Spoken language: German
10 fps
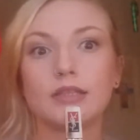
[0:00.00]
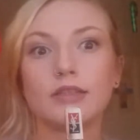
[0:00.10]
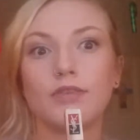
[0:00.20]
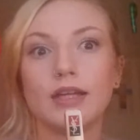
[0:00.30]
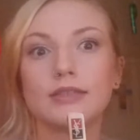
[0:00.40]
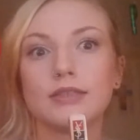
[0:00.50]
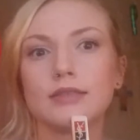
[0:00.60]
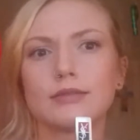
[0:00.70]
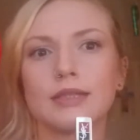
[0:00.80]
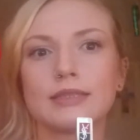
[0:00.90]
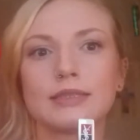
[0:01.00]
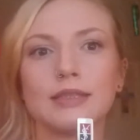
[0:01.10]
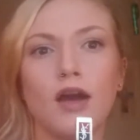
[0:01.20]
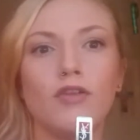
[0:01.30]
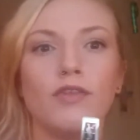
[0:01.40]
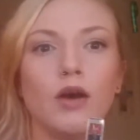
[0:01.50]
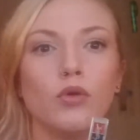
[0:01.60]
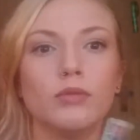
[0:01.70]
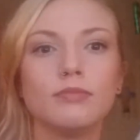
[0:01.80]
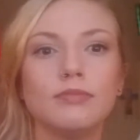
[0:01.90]
Ich weiß nicht so ganz genau,
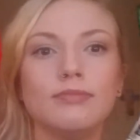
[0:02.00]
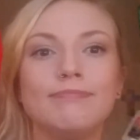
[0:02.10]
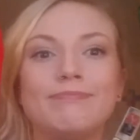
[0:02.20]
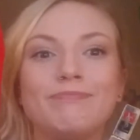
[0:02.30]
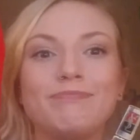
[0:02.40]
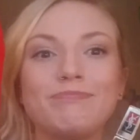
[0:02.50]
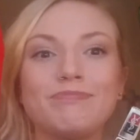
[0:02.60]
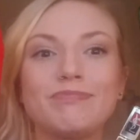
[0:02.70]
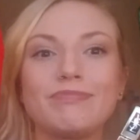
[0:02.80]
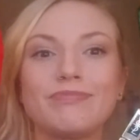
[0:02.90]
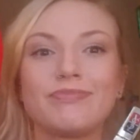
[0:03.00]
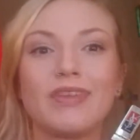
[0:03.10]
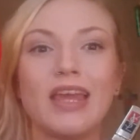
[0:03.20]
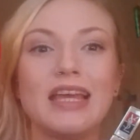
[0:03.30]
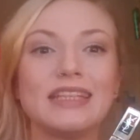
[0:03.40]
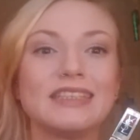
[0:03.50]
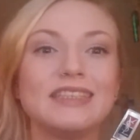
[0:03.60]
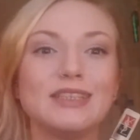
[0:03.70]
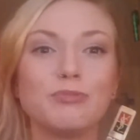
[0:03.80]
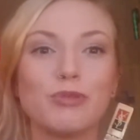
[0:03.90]
warum. Sie
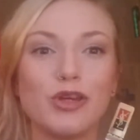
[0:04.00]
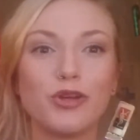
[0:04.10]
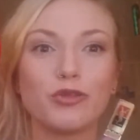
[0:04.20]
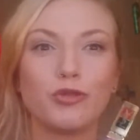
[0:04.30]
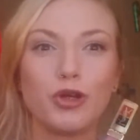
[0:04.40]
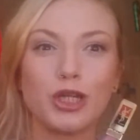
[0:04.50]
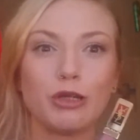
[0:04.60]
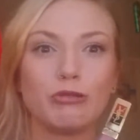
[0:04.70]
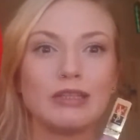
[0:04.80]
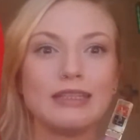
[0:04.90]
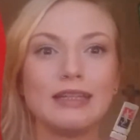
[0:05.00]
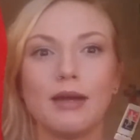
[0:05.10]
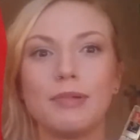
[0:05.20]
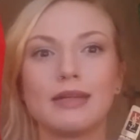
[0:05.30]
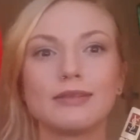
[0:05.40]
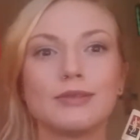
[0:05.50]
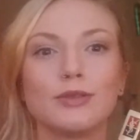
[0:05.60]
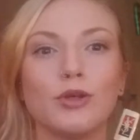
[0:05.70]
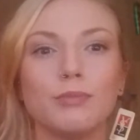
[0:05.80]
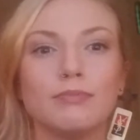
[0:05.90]
sind mir irgendwo in der Uni abhanden
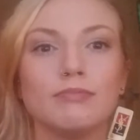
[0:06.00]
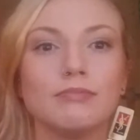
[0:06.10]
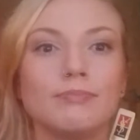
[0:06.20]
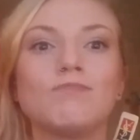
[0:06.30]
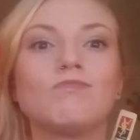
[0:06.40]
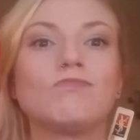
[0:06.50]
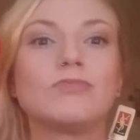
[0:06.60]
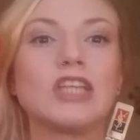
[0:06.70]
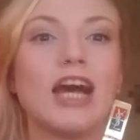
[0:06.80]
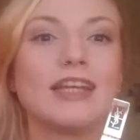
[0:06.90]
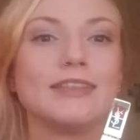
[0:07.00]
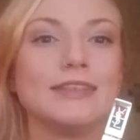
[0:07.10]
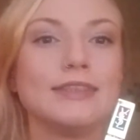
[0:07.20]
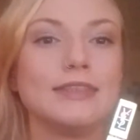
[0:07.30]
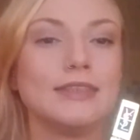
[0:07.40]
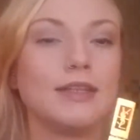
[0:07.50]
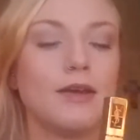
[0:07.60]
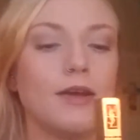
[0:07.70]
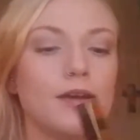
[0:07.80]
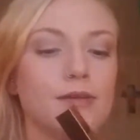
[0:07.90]
gekommen. Schade.
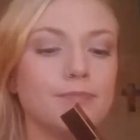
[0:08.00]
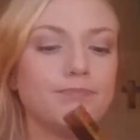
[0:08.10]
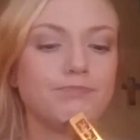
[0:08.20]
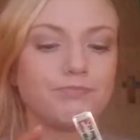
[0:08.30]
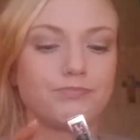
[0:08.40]
Ähm,